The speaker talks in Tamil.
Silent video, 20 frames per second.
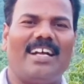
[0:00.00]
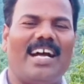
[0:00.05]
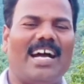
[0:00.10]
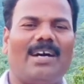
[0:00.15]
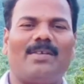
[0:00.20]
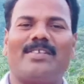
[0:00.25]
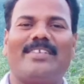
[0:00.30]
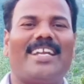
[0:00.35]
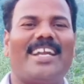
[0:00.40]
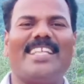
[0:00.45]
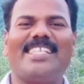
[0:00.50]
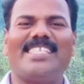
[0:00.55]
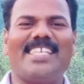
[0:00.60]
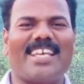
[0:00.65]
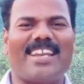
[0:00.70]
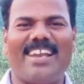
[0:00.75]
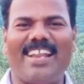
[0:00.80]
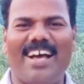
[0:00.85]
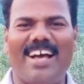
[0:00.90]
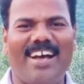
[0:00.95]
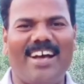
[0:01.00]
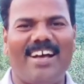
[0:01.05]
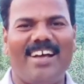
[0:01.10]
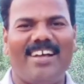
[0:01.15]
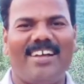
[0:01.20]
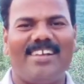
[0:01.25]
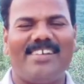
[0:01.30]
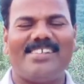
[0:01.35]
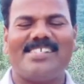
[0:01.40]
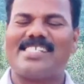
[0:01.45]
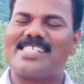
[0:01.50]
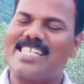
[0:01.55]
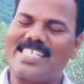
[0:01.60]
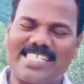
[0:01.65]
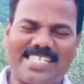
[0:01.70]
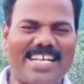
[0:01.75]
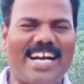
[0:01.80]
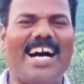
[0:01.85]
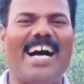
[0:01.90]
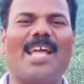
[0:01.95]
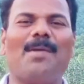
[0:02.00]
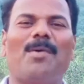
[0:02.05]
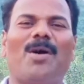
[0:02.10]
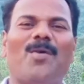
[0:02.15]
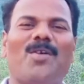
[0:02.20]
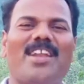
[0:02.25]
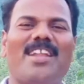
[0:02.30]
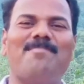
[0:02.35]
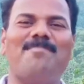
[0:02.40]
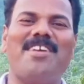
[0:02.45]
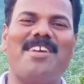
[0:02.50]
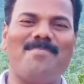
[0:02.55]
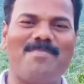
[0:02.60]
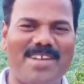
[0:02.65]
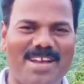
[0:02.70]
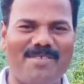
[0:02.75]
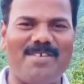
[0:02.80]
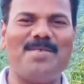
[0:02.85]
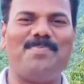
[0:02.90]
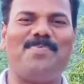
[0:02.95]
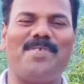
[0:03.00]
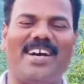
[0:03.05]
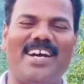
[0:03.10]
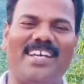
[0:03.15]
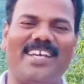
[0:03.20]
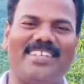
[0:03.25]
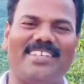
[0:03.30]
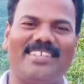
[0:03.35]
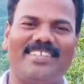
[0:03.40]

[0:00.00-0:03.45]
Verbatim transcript: அவர் நினைச்சார்னா கட்டாயமாக உன்னை மேன்மையாக வைப்பார்